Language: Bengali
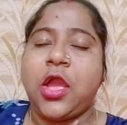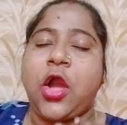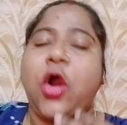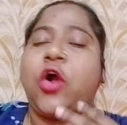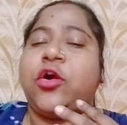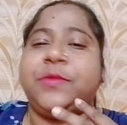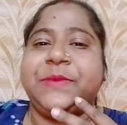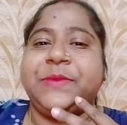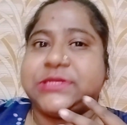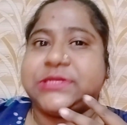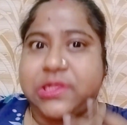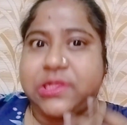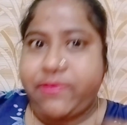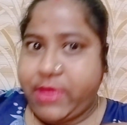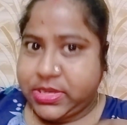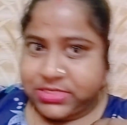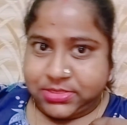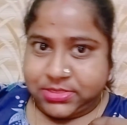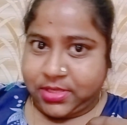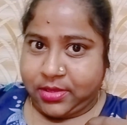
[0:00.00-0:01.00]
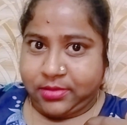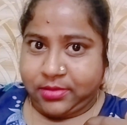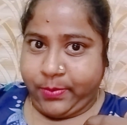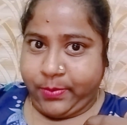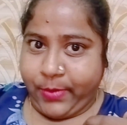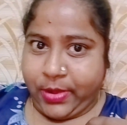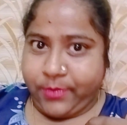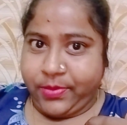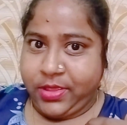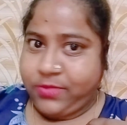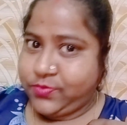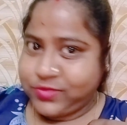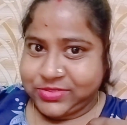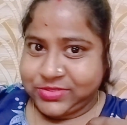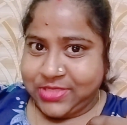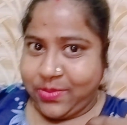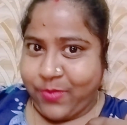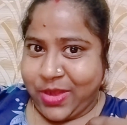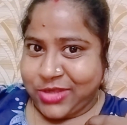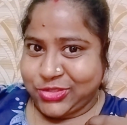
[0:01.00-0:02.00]
অবভিয়াসলি বেটার দেখাতে পারবে
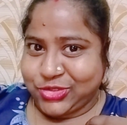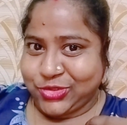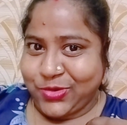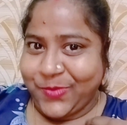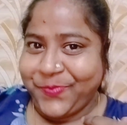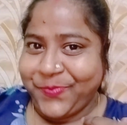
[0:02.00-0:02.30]
বুঝতেই পারছো